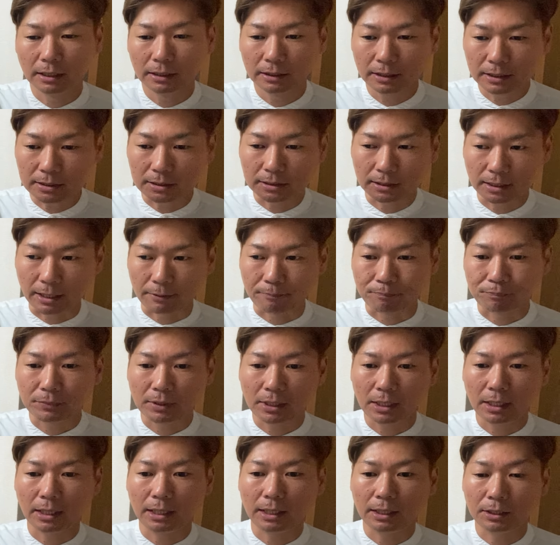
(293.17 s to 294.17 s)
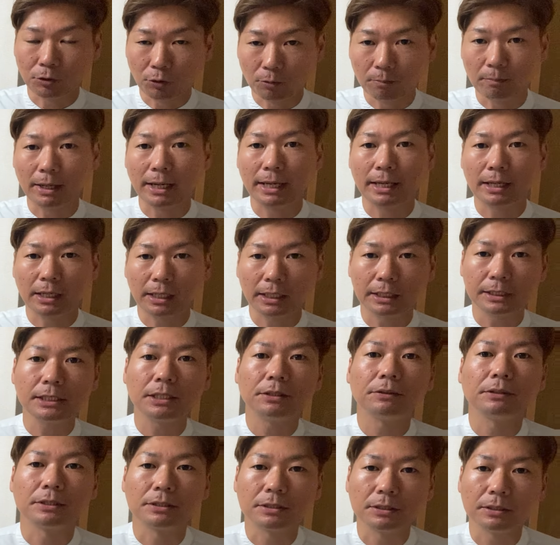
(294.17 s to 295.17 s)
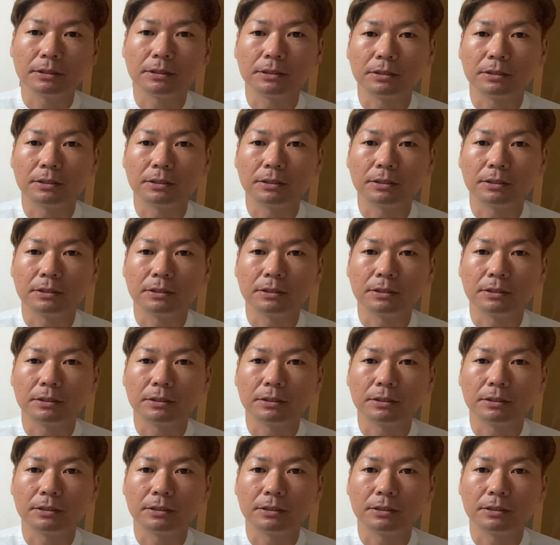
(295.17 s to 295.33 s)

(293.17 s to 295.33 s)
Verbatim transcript: ですんで、えー、4万円かかっちゃうんです。